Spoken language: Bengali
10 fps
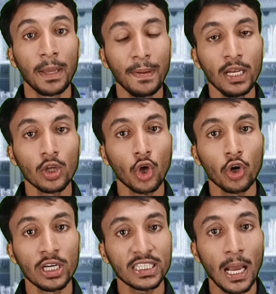বিভিন্ন
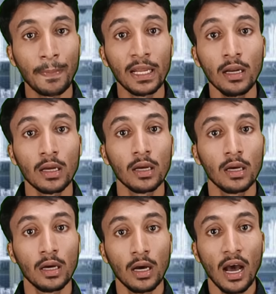ধরনের সাপের
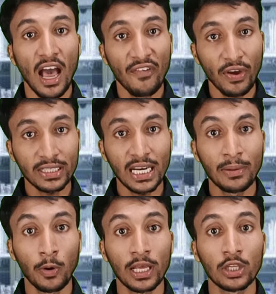অ্যাফেক্টের
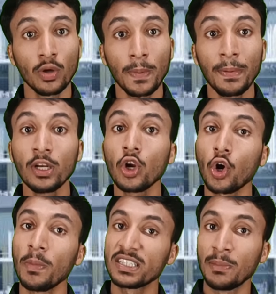ফলে কিন্তু বিভিন্ন
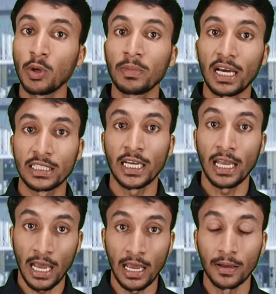রকমের সিমটম দেখা
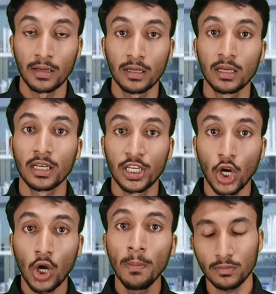যায় হ্যাঁ
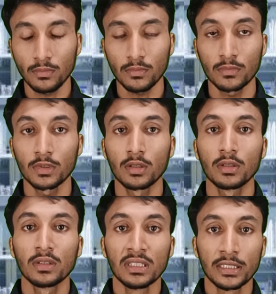কিরকম
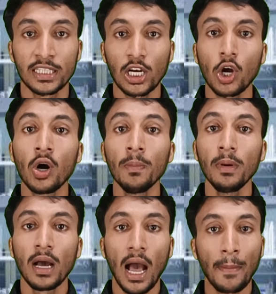যেরকম
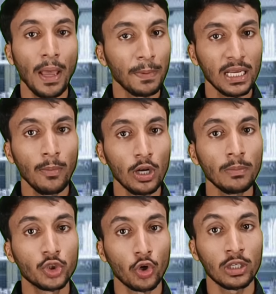আমি আপনাকে
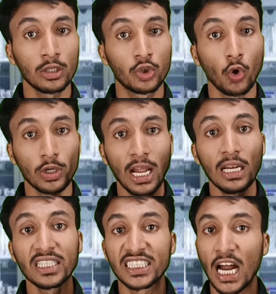বললাম টোটাল
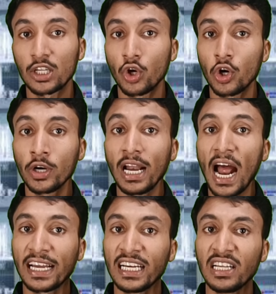চার ধরনের
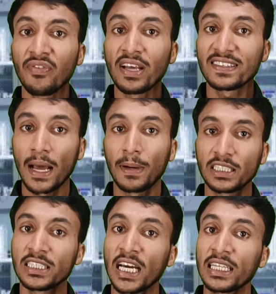আইডেন্টিফাই সাপ
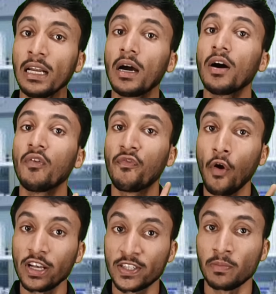আছে যাদের
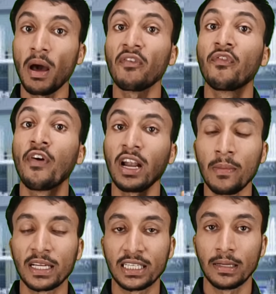পয়জন বা
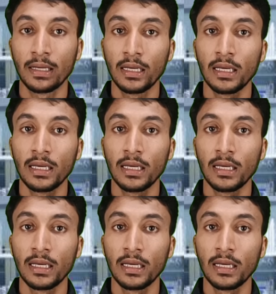ভ্যানাম আছে